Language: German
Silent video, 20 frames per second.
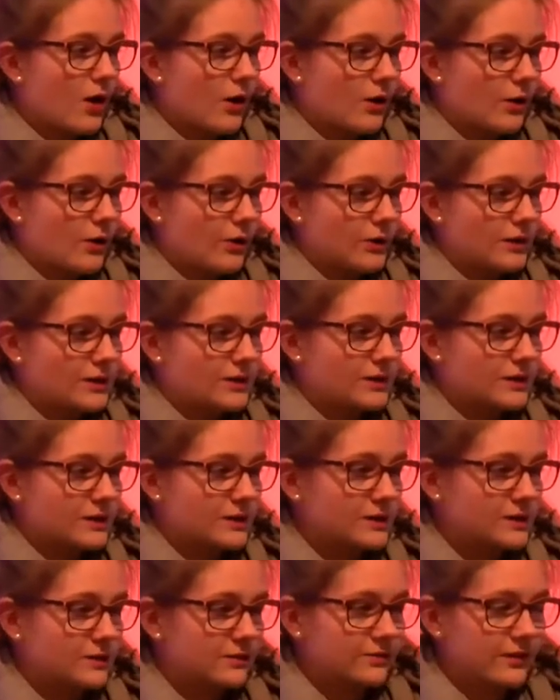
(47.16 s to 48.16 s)

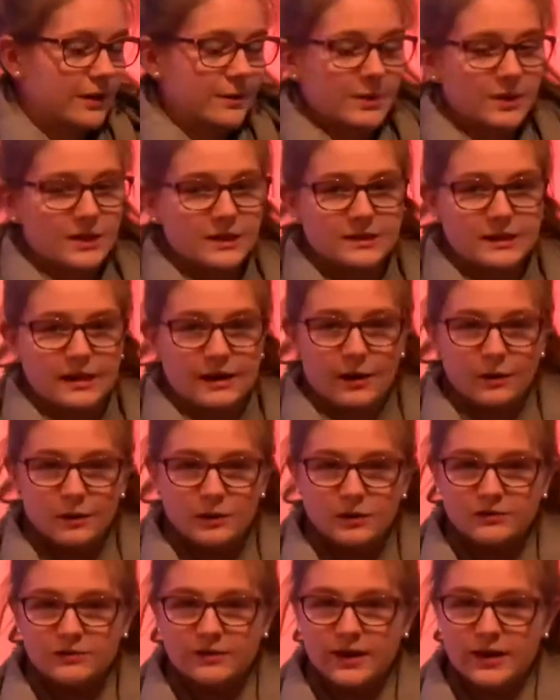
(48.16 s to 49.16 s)
Und wenn man das dann
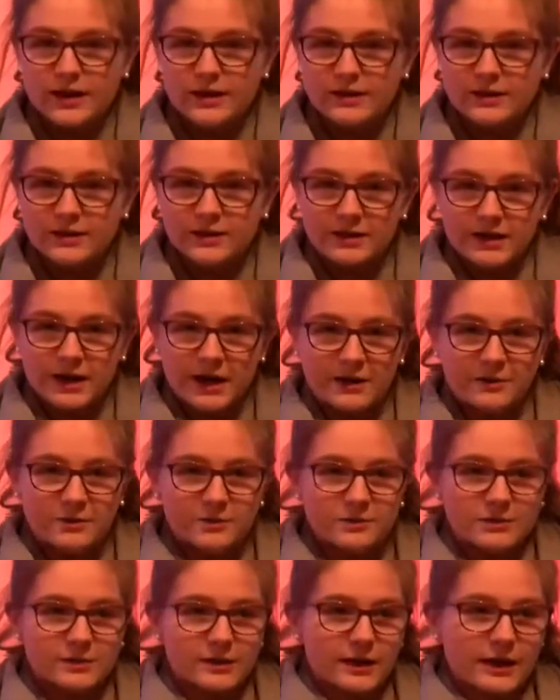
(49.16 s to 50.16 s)
auswählt, kann
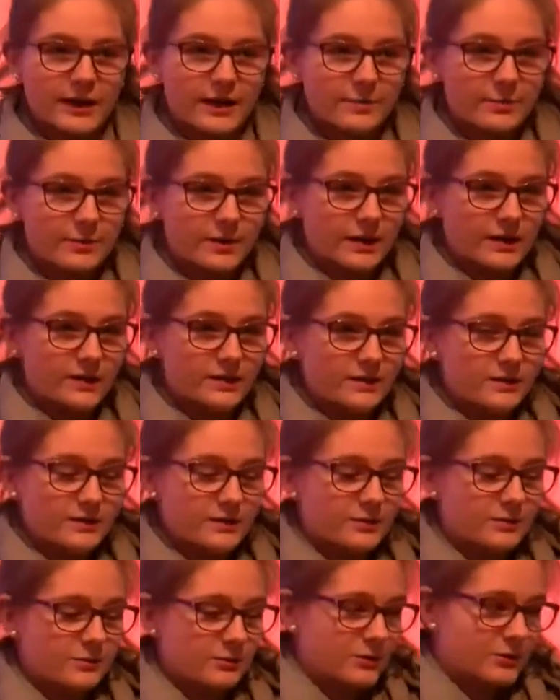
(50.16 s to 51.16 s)
unsere App jetzt,
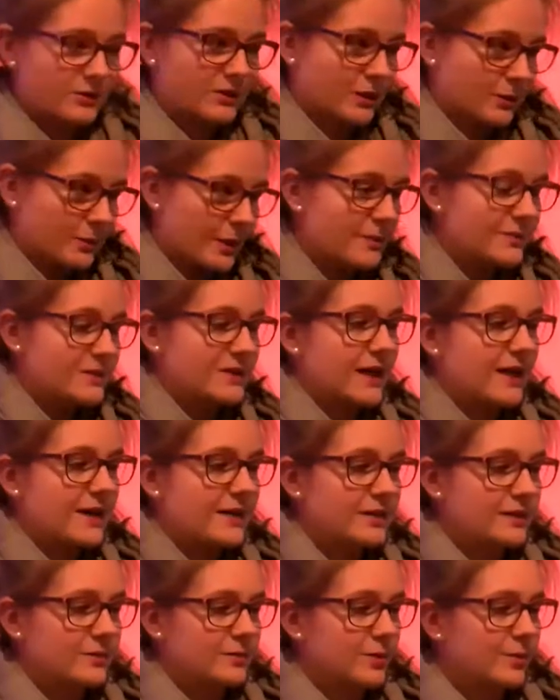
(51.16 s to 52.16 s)
unsere
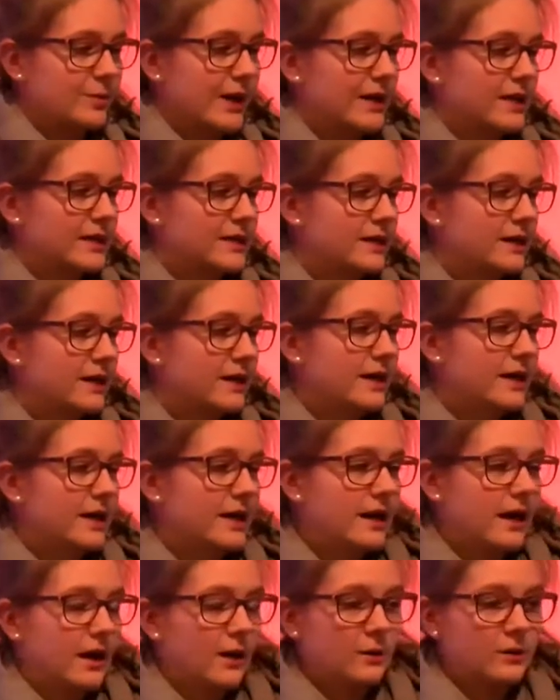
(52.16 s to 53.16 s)
Website im Moment
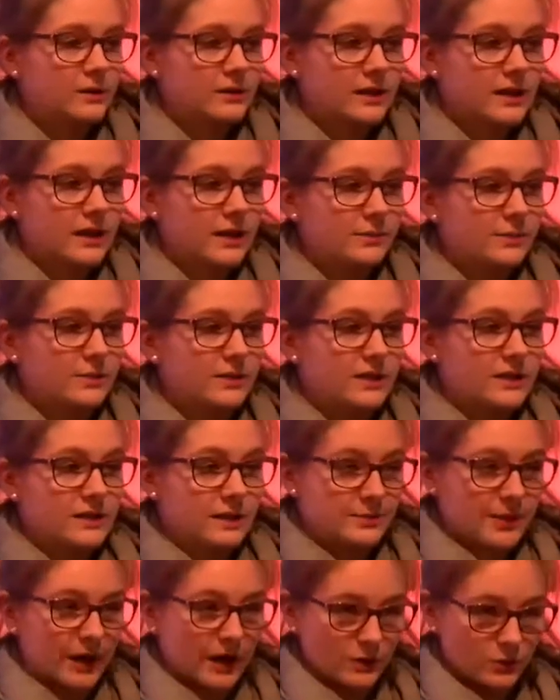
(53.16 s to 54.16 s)
ausgeben die
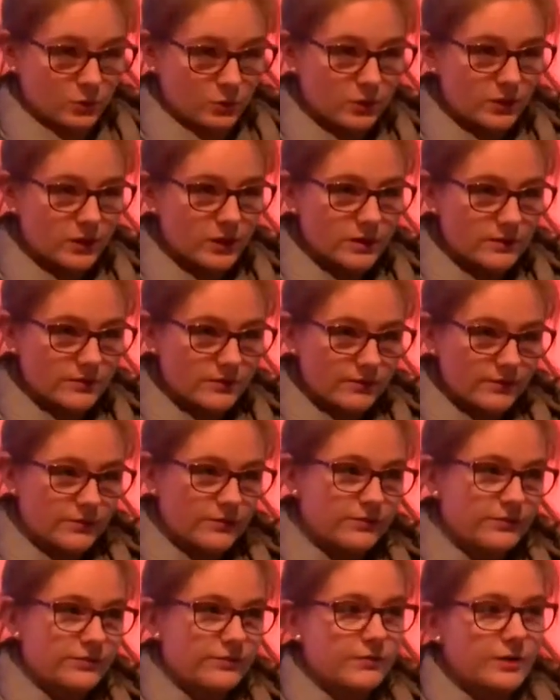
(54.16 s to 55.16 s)
Temperatur,
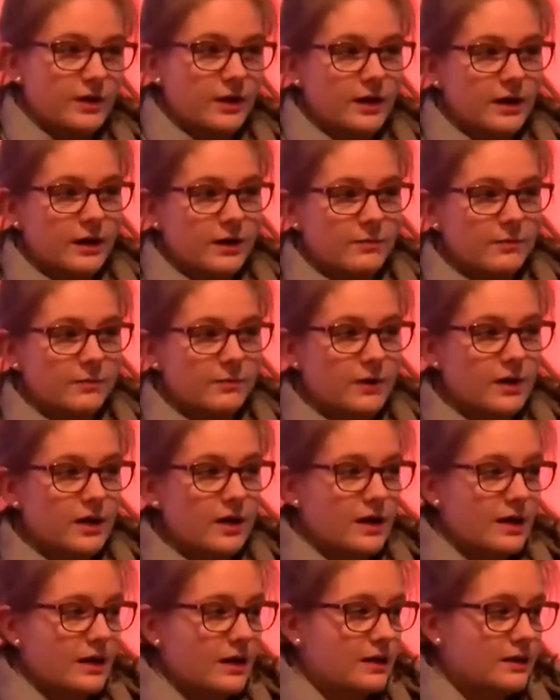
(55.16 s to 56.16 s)
ähm,
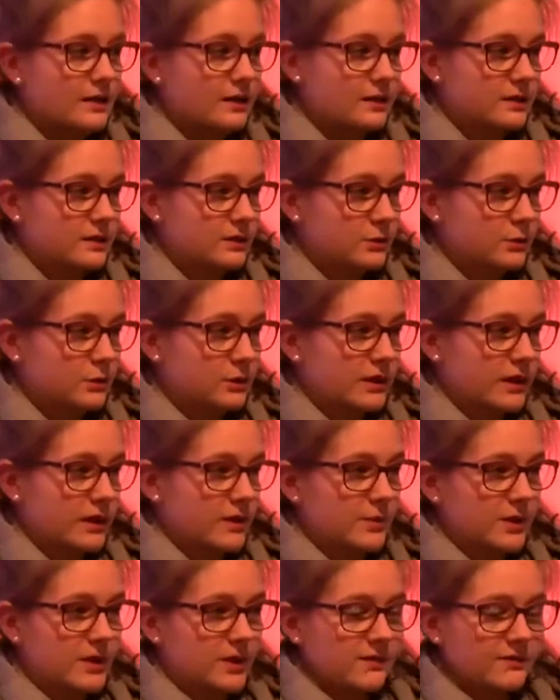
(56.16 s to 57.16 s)
das sucht dann
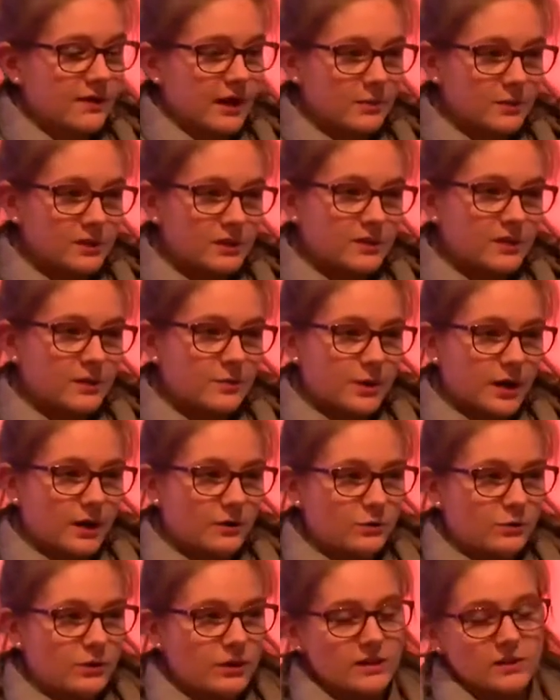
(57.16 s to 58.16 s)
immer die wärmste
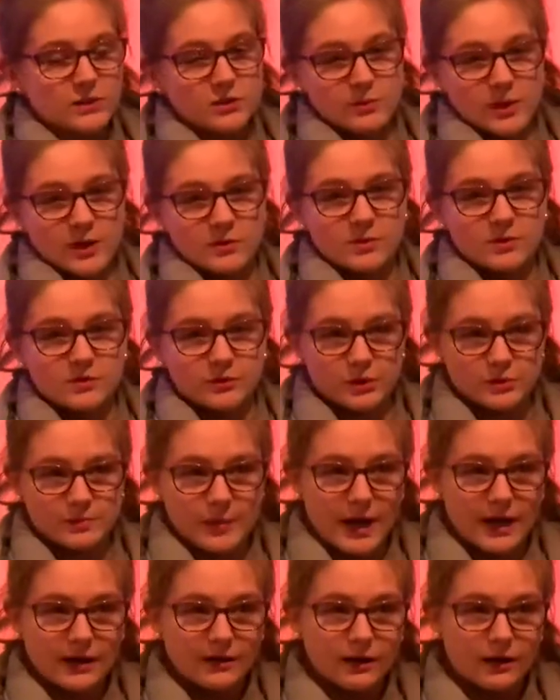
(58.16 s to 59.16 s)
Temperatur jetzt zum Beispiel fürs
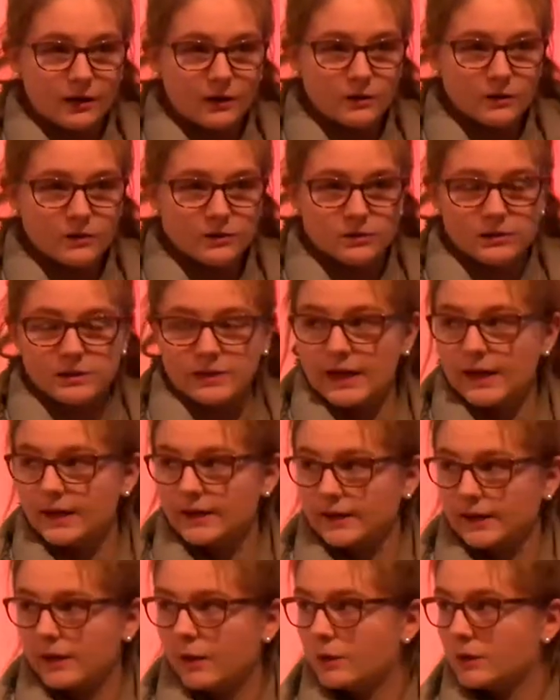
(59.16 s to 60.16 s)
Baden raus und
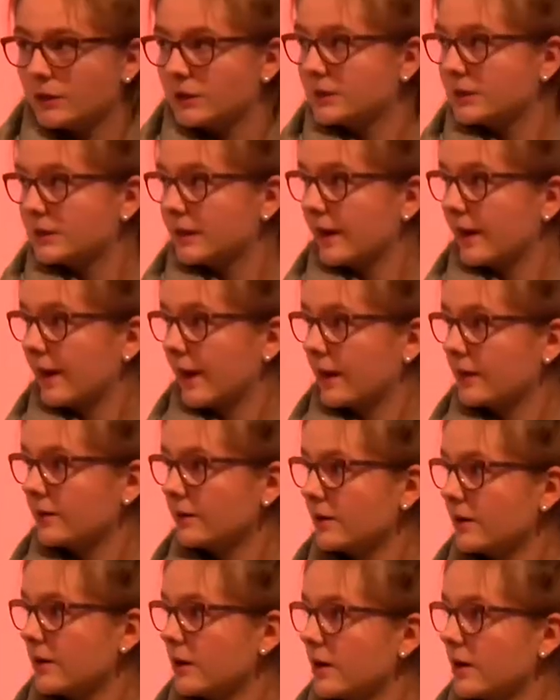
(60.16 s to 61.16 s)
zeigt genau diese dann an.